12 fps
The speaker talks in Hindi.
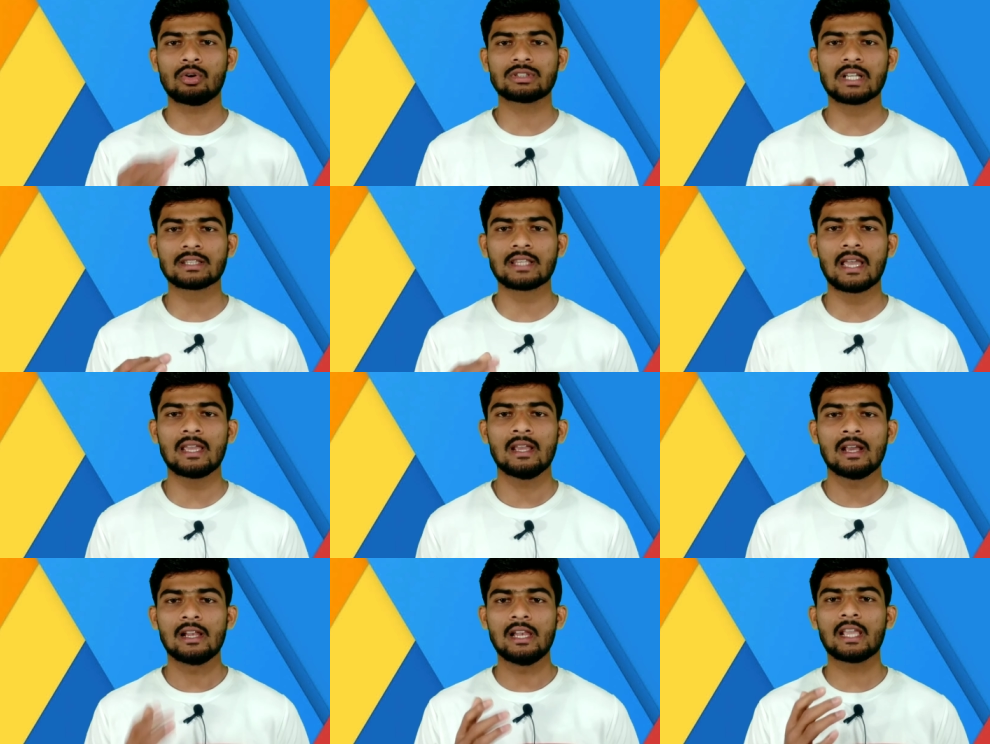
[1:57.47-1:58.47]
हो सकता है
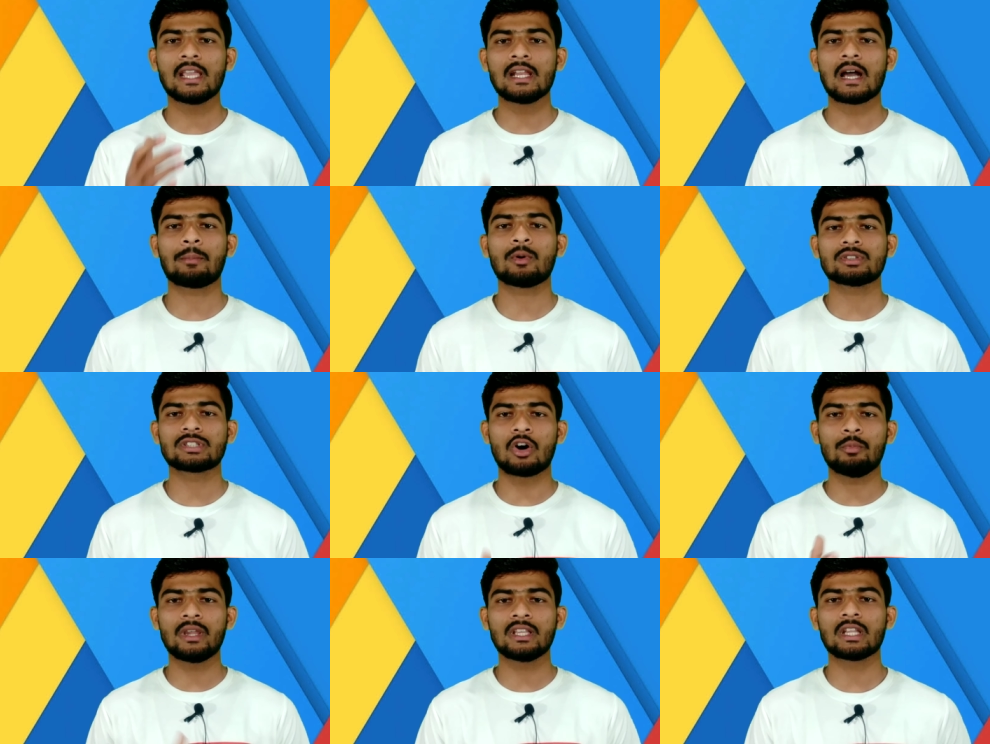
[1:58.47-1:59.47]
लेकिन आपको
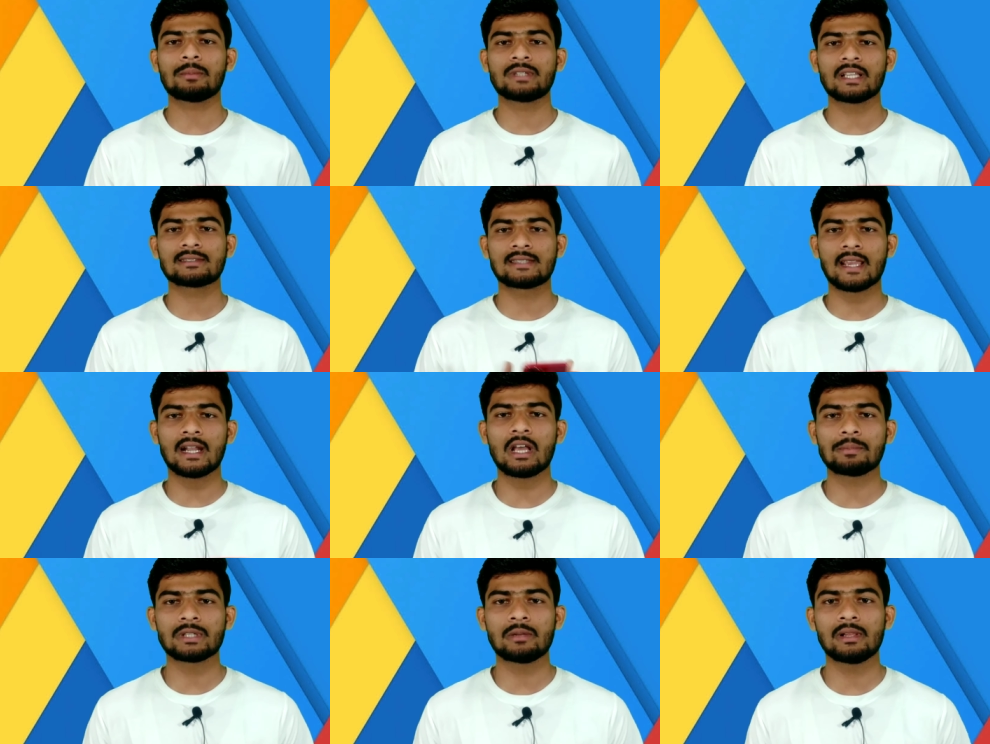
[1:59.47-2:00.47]
सौमी की तरफ से एक सेकेंड
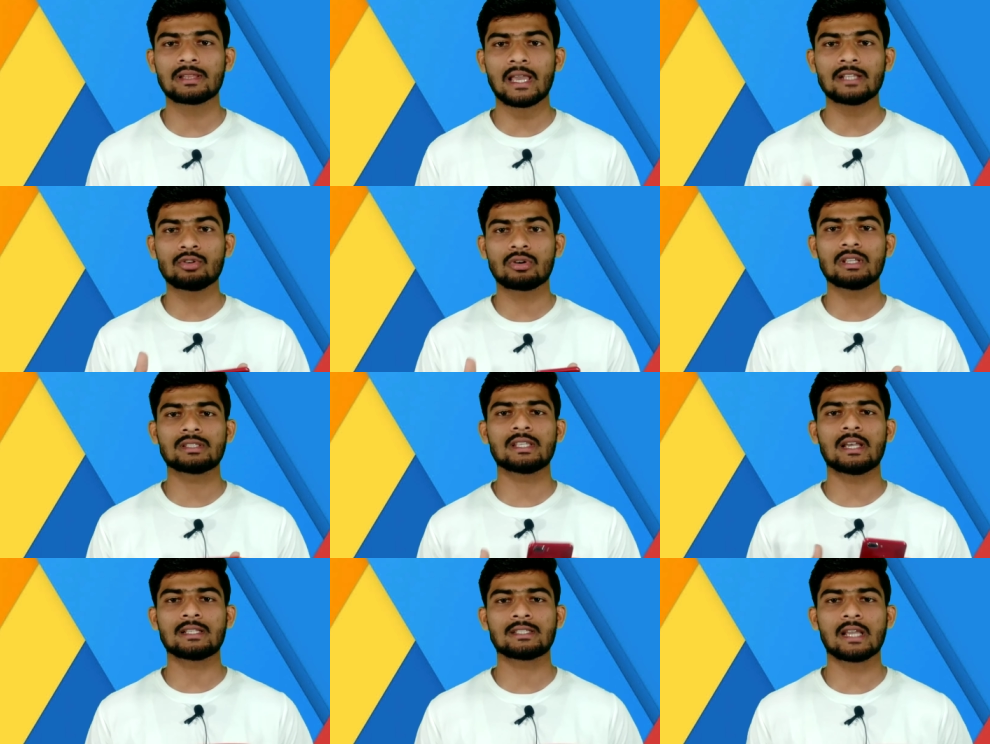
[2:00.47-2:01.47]
ऑप्शन मिलता है जो कि
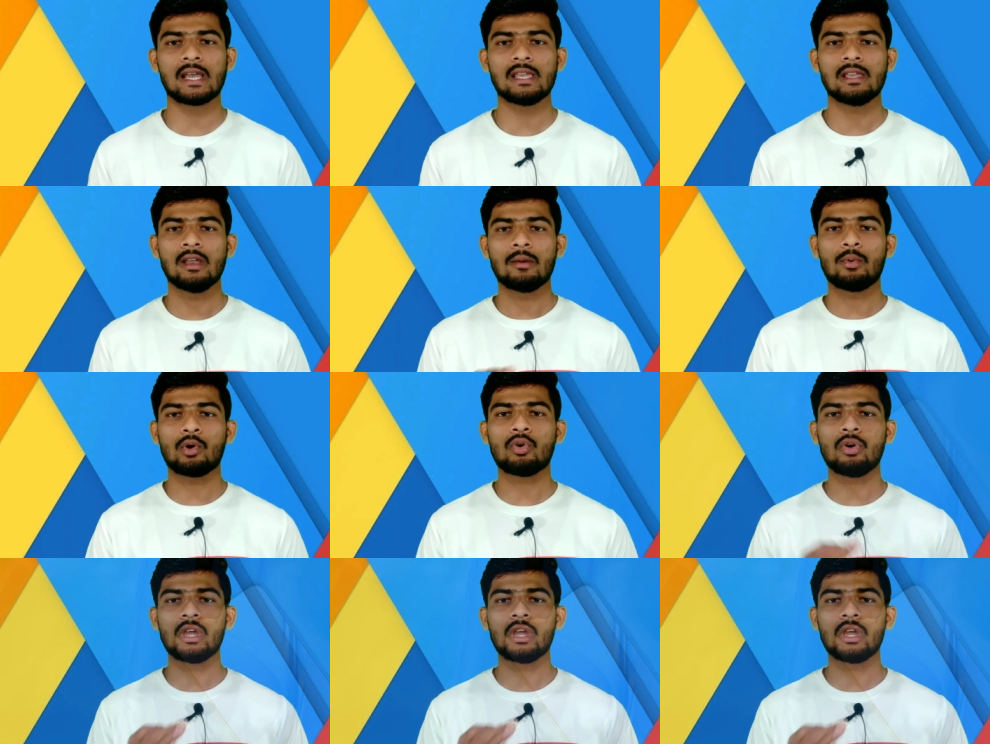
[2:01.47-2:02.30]
इससे अच्छा है पोको